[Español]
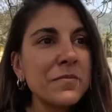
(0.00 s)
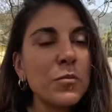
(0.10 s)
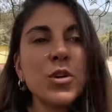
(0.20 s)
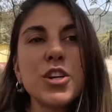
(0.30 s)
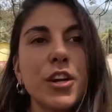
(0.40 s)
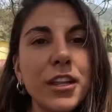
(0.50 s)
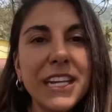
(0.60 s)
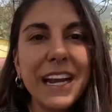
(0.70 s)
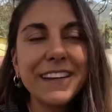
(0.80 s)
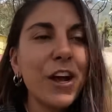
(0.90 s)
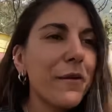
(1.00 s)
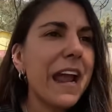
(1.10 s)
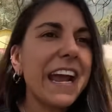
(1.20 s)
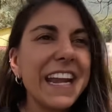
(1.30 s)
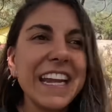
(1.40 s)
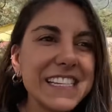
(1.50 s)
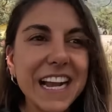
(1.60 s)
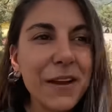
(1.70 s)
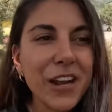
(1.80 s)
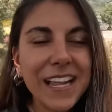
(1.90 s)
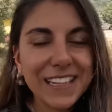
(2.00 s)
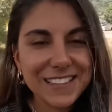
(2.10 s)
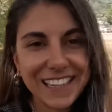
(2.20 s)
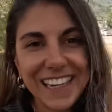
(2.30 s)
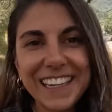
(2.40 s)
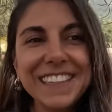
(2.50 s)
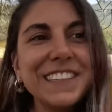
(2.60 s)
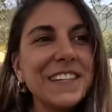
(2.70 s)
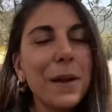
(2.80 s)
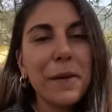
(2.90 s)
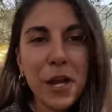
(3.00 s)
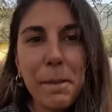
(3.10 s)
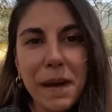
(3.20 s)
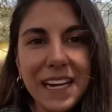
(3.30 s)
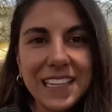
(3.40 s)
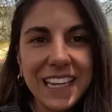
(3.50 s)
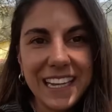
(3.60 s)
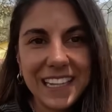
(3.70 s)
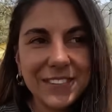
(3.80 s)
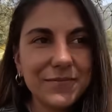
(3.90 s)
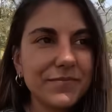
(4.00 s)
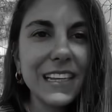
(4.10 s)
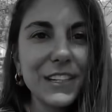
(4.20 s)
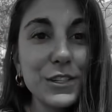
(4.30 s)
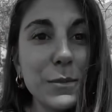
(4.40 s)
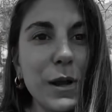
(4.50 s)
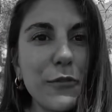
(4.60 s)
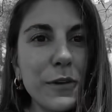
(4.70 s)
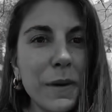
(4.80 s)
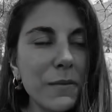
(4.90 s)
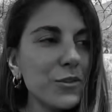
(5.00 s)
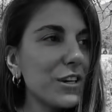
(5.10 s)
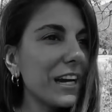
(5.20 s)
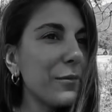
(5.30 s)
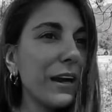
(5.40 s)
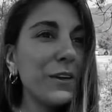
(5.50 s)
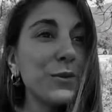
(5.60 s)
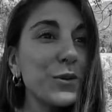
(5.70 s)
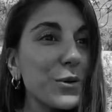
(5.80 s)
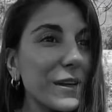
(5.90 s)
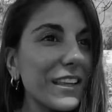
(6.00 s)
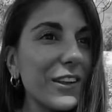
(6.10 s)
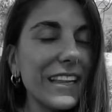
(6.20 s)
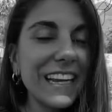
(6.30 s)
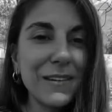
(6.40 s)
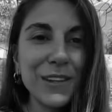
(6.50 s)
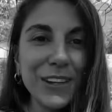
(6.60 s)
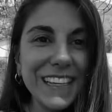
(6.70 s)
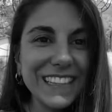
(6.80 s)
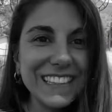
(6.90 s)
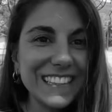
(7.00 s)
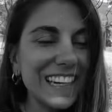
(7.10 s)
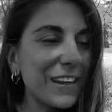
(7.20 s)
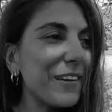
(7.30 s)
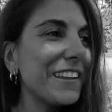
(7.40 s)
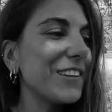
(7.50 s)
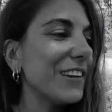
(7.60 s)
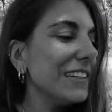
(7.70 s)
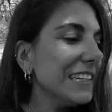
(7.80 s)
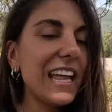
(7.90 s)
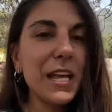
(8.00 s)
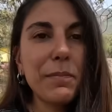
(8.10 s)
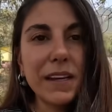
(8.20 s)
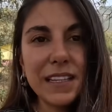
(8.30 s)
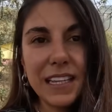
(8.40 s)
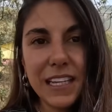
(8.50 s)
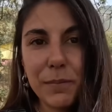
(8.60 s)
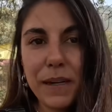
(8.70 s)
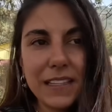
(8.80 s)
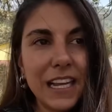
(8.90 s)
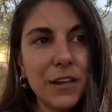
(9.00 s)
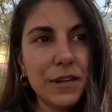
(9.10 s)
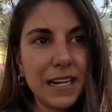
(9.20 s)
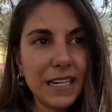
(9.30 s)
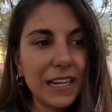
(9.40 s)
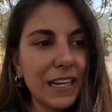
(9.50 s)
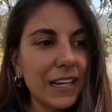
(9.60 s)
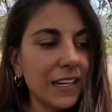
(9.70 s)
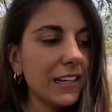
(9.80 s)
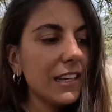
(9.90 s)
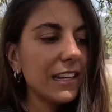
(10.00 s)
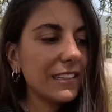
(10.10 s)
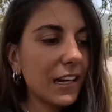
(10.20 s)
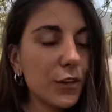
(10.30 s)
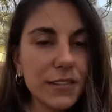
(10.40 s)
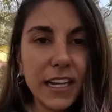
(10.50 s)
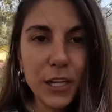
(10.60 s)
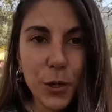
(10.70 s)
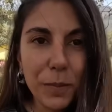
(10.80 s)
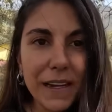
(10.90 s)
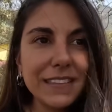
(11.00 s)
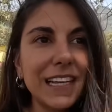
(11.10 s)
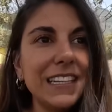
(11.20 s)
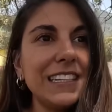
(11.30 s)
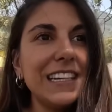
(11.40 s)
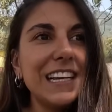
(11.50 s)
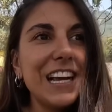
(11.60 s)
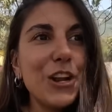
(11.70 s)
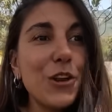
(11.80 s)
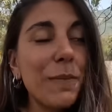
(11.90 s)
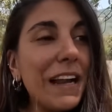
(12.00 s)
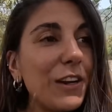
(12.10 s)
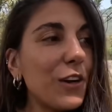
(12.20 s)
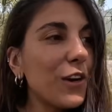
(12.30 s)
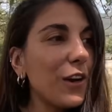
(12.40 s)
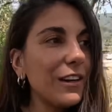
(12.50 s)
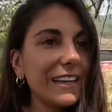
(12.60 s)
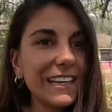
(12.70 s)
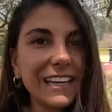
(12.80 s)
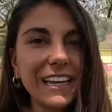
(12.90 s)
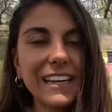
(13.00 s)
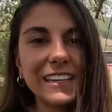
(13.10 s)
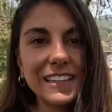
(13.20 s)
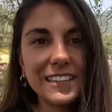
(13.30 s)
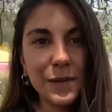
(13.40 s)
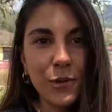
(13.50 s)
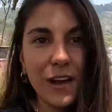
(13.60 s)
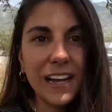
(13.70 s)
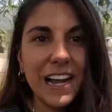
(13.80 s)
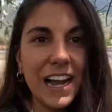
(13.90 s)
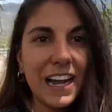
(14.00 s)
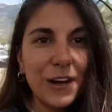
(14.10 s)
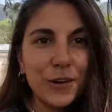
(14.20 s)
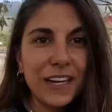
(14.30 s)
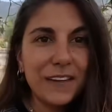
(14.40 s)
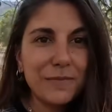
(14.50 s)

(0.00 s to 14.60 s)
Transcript: Muchos nos dirán, no viajen en esa camioneta, no sé qué, pero es parte... No se puede filmar mucho acá porque hay un ruido de camiones tremendo. Nada, es parte, es parte del viaje, estas cosas que nos pasan. Lo más loco es que estamos acá ahora